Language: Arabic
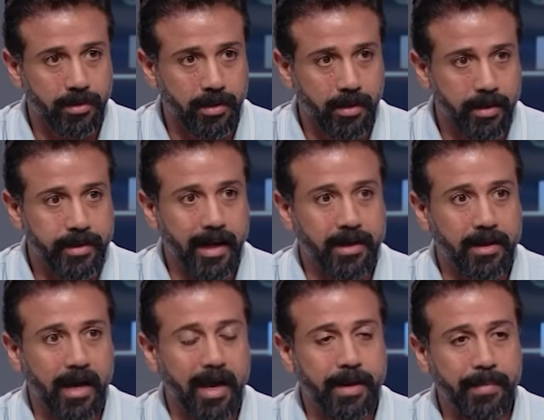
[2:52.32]
مستحيل يعني
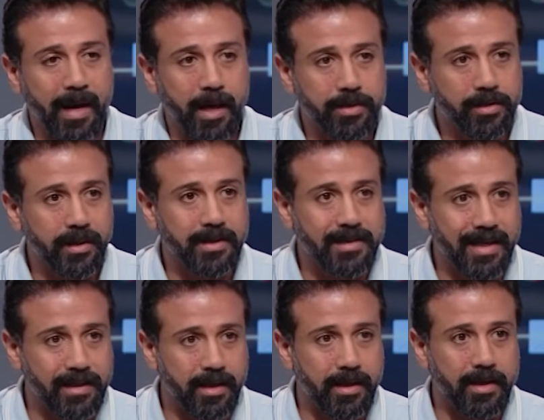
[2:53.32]
هيبقى حضرتك
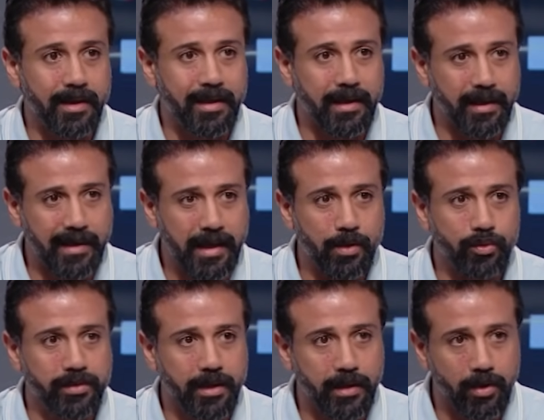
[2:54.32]
زايده كيلو
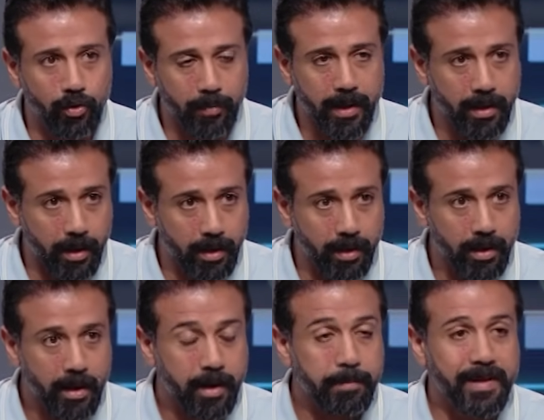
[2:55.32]
2 كيلو ميه اه
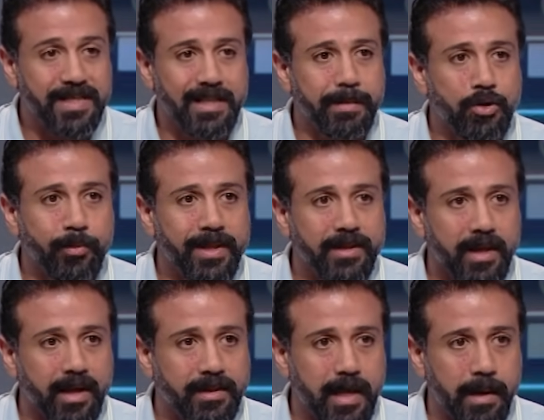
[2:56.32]
بس ده من يومين
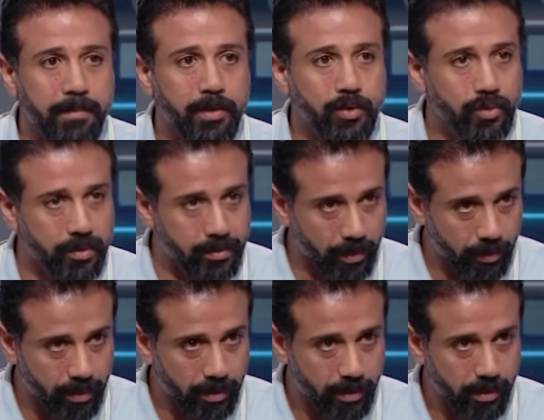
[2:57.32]
ثلاثه قبل نزول الدوره
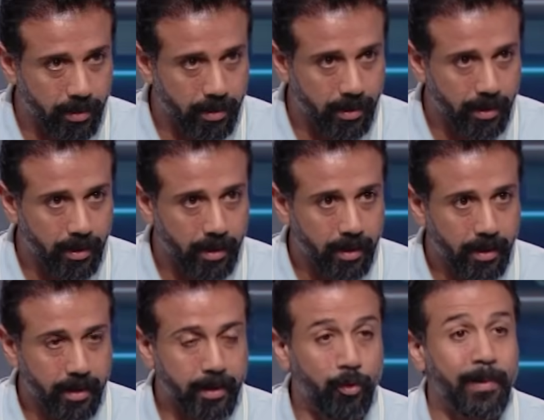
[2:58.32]
اه
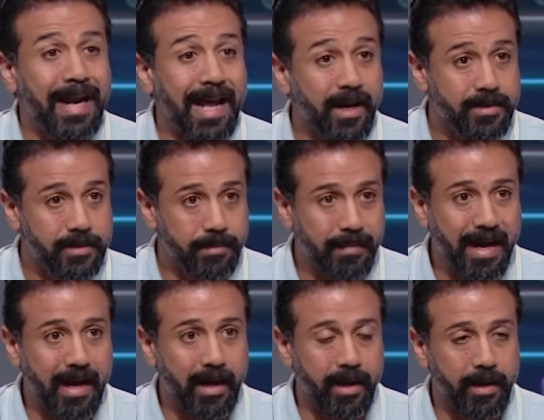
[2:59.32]
وبالعكس
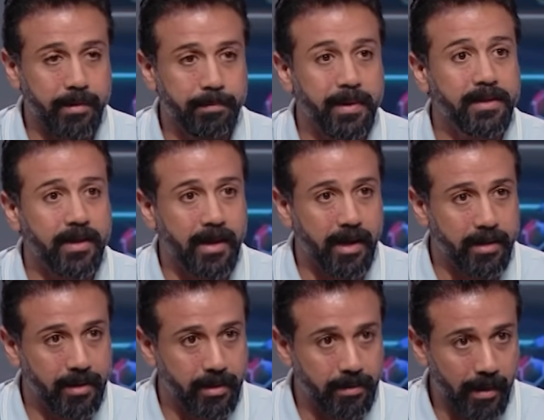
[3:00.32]
مع بدء
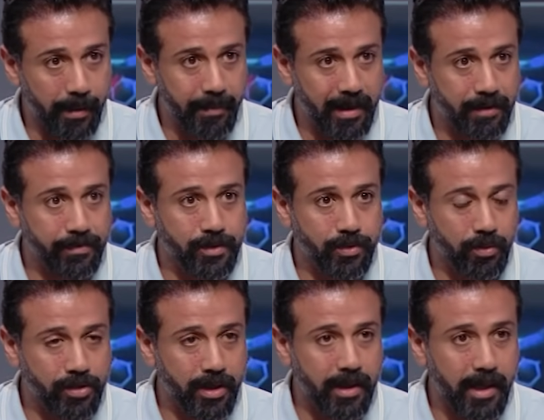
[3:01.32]
هذه العمليه
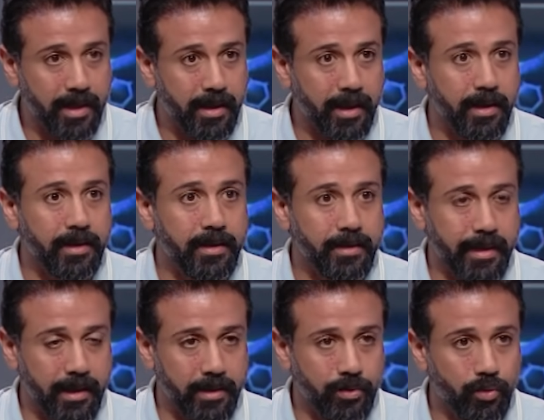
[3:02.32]
الفسيولوجيه اللي هي
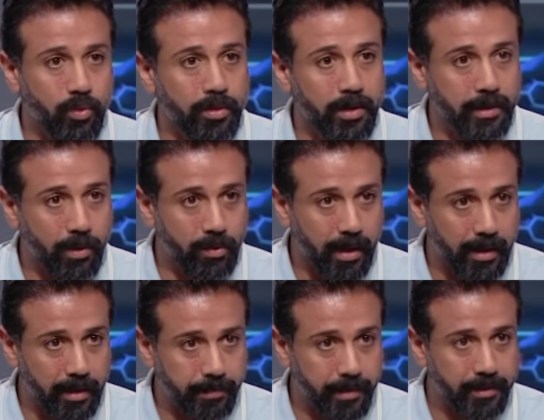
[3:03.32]
يعني دخول الدوره على
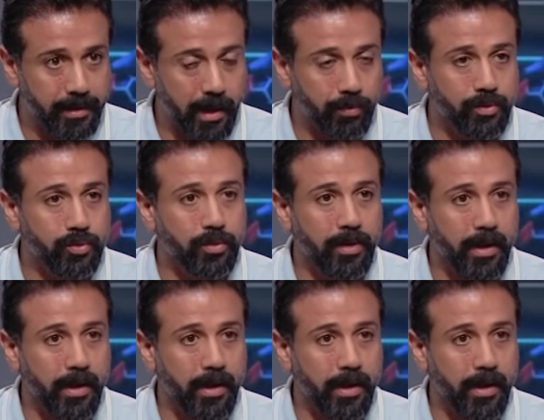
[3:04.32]
البنت او نزول